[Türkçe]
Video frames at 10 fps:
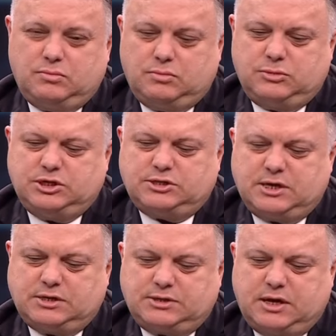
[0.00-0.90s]

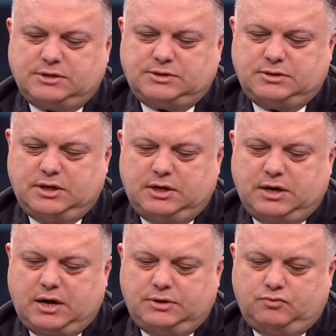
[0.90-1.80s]
ceza sahasında
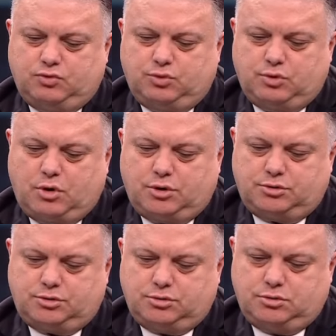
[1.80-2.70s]
Icardi vuruyor.
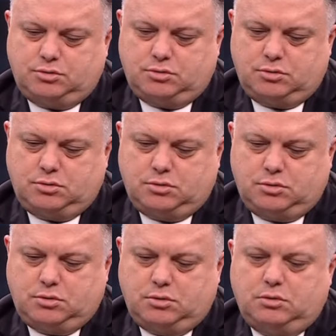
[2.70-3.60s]
Yok.
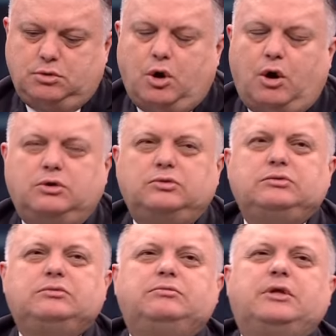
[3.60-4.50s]
Yok.
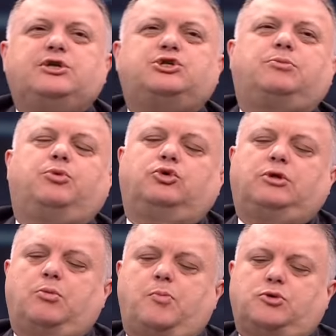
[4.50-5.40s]
Geçtik bunu da
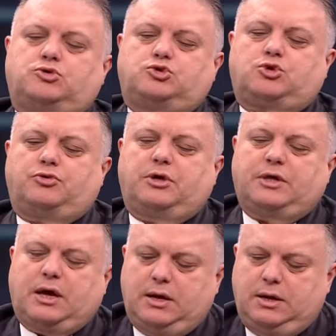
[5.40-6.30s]
bu pozisyonda
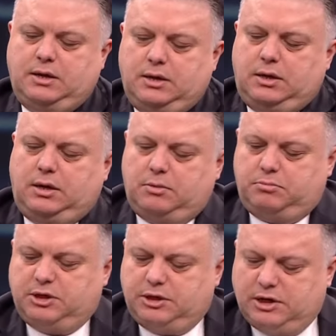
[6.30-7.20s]
da
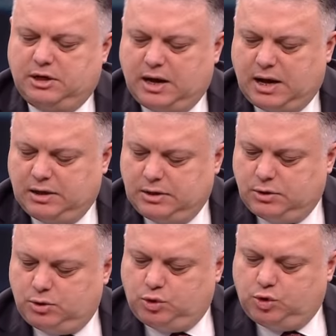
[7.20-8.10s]
bir ihlal
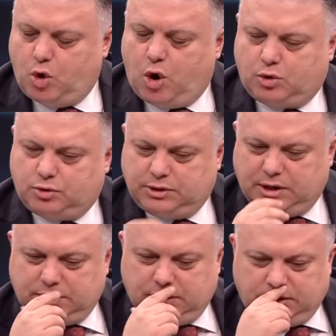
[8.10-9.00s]
yok
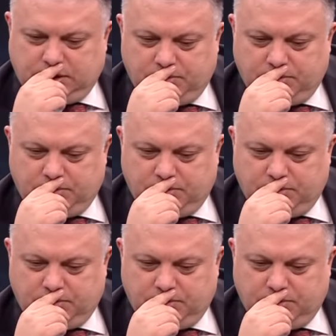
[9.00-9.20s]
dedik.